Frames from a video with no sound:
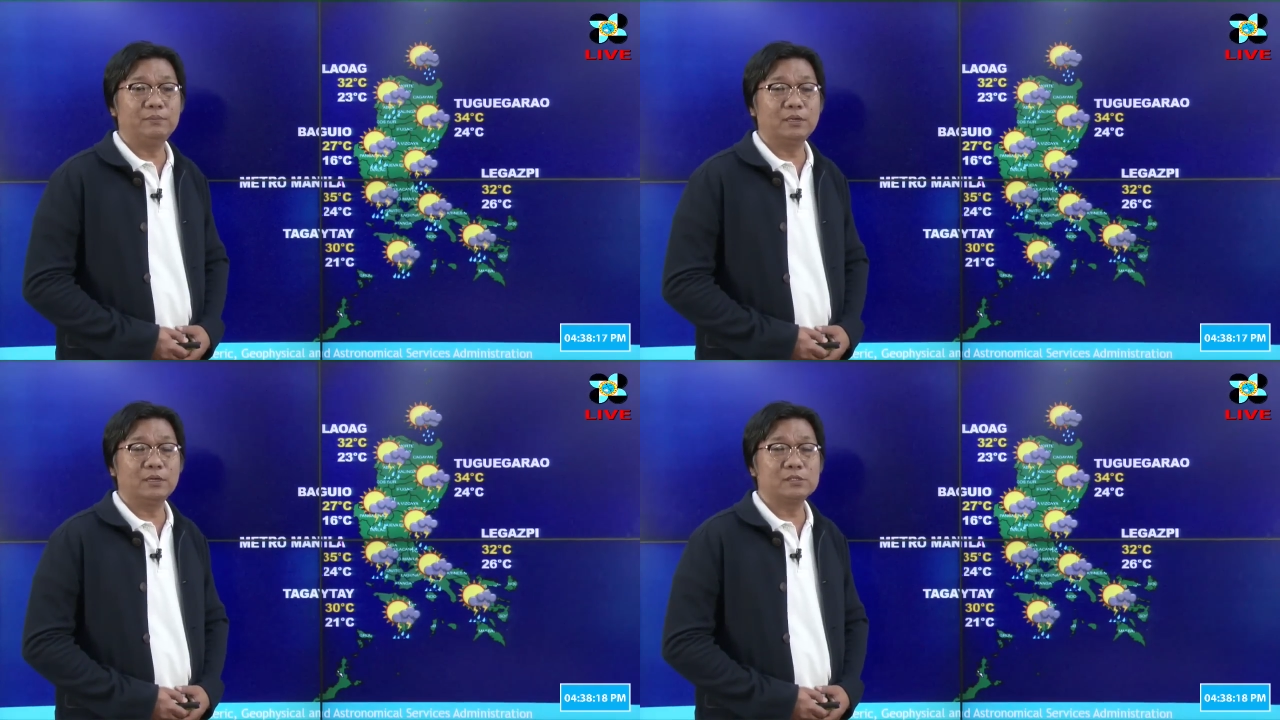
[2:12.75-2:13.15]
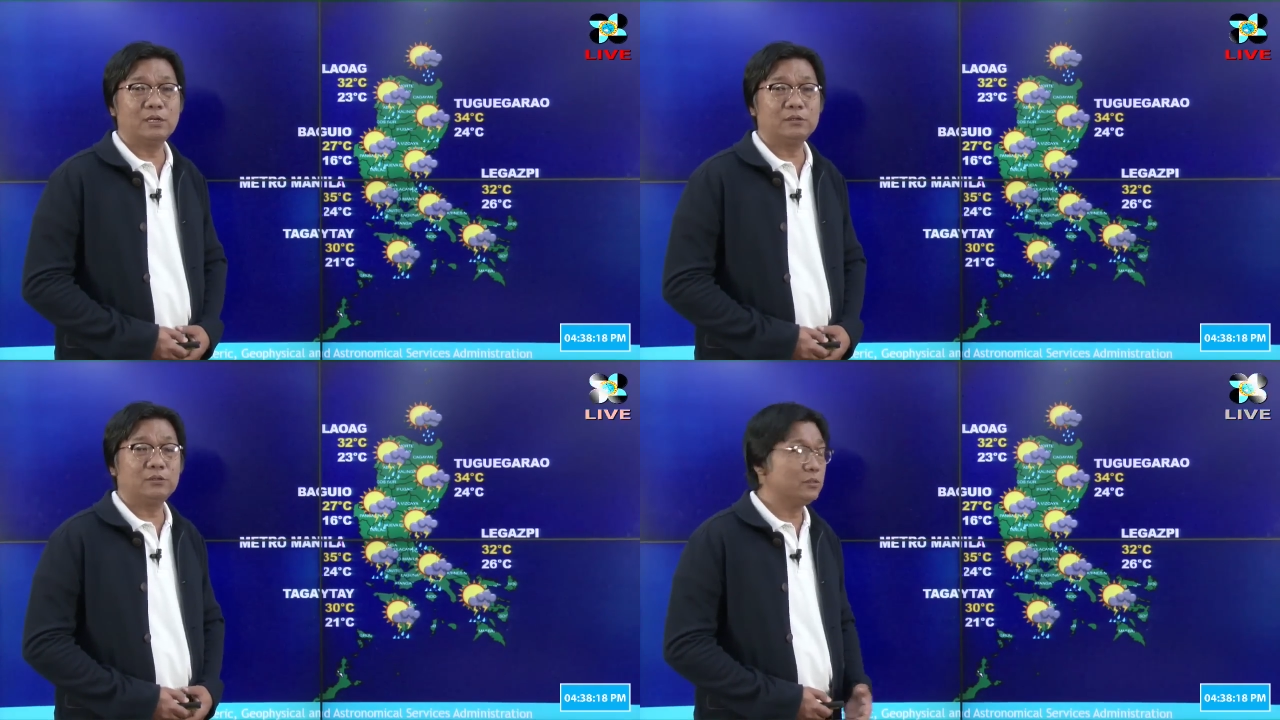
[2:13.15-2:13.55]
degrees
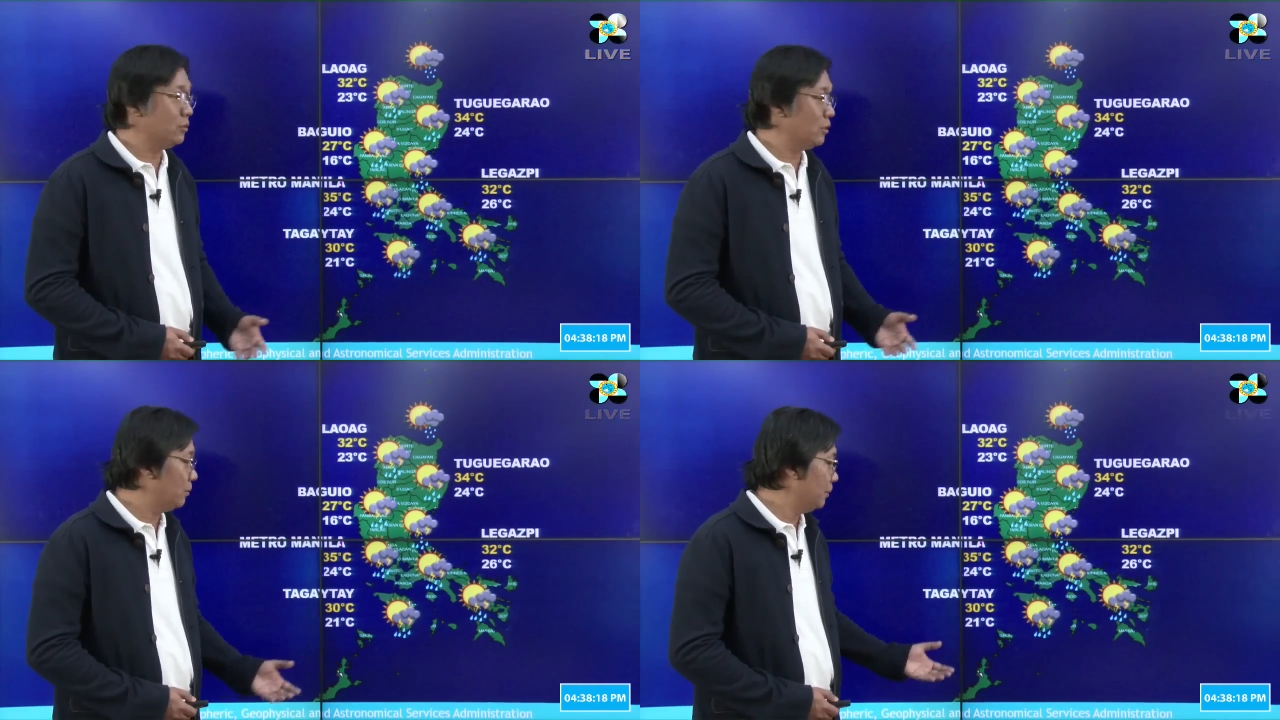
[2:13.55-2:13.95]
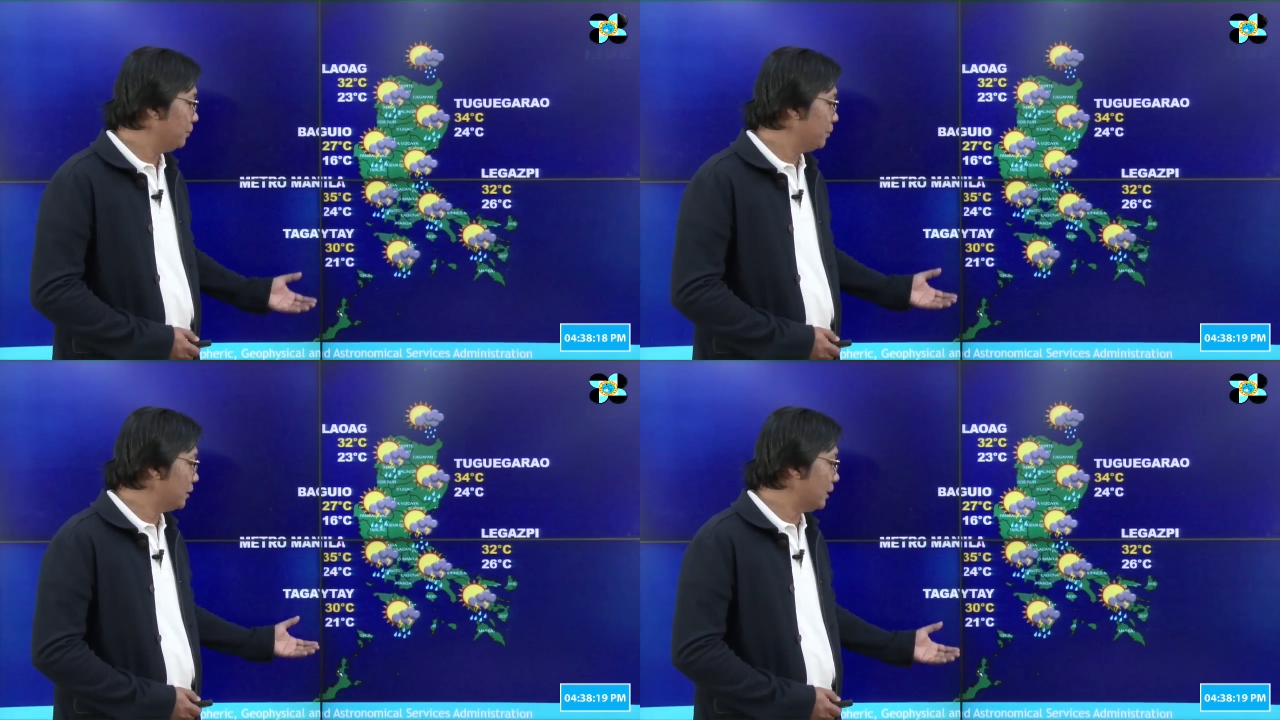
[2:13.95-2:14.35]
Celsius. Dito
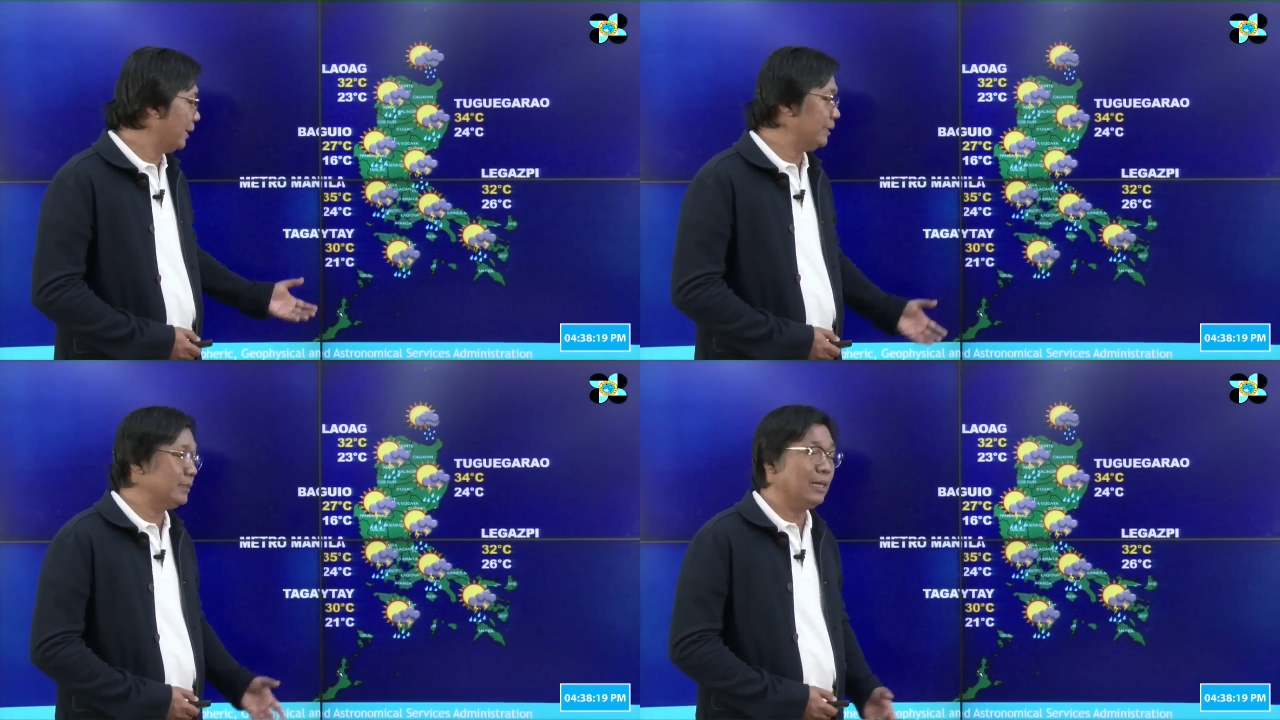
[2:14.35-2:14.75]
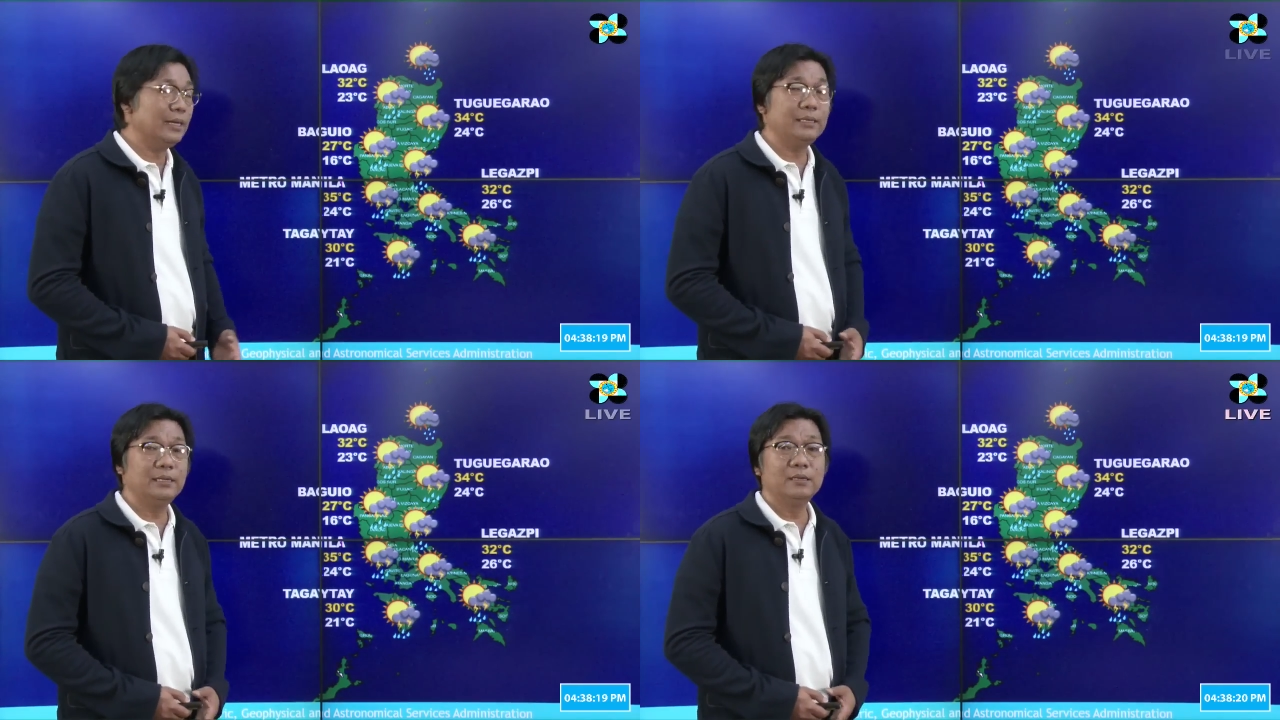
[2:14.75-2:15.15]
naman po sa
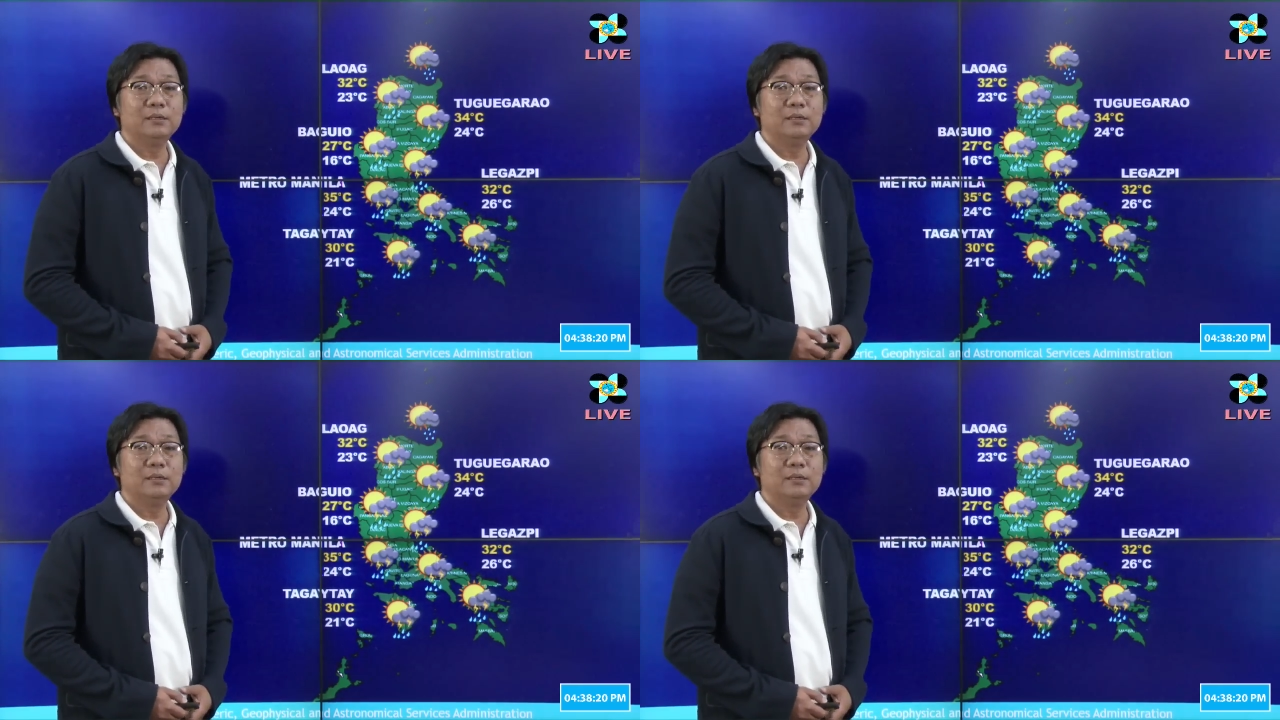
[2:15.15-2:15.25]
Tagaytay,